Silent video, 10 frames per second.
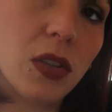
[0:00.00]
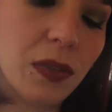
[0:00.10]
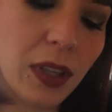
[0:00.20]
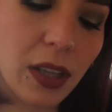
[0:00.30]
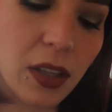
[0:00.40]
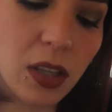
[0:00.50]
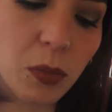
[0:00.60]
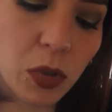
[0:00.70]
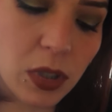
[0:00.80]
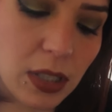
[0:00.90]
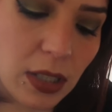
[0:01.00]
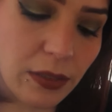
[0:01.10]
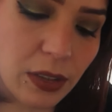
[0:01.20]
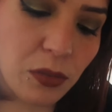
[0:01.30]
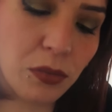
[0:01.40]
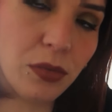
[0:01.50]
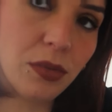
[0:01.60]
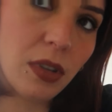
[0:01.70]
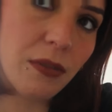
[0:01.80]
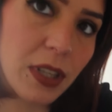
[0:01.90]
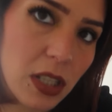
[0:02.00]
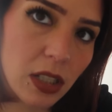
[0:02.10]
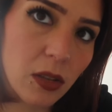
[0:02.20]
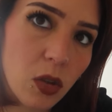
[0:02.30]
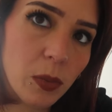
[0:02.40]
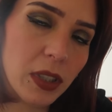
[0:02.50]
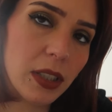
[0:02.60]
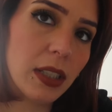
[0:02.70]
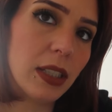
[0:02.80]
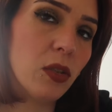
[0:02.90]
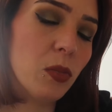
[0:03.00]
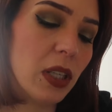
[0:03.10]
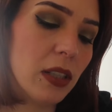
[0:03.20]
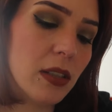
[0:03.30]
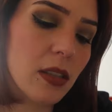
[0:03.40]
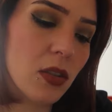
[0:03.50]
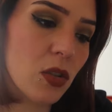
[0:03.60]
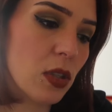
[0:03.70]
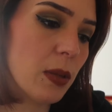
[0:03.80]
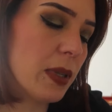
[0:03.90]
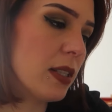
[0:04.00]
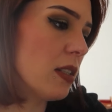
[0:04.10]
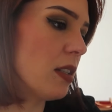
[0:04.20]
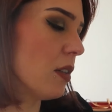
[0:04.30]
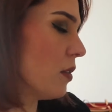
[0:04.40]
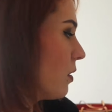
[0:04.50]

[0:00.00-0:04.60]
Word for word: Je vais faire un unboxing avec vous. En fait, j'ai commandé des New Balance. Je sais pas si... Euh,